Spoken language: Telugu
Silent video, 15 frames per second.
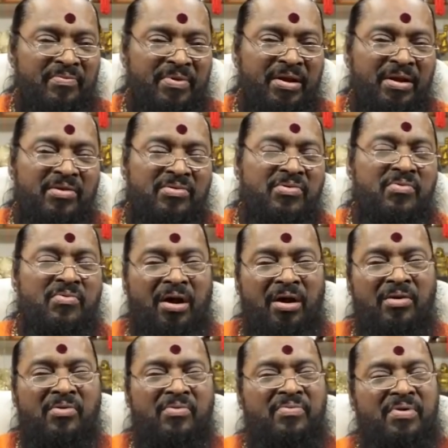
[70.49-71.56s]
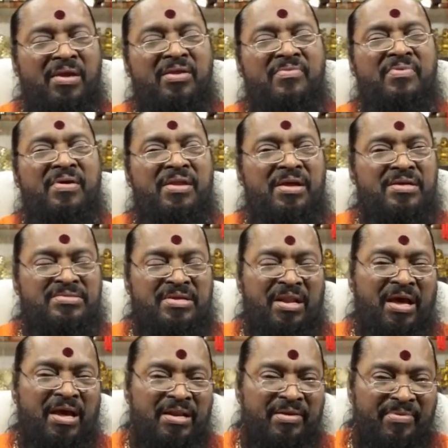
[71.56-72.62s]
వీళ్ళు వాళ్ళు వేరువేరుగా
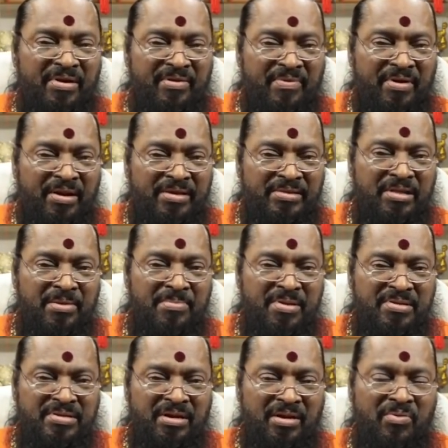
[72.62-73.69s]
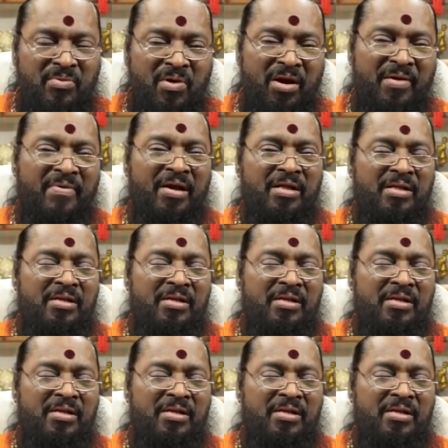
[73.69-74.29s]
సలహాలు ఇవ్వటం వల్ల ఇద్దరి మధ్యన గొడవ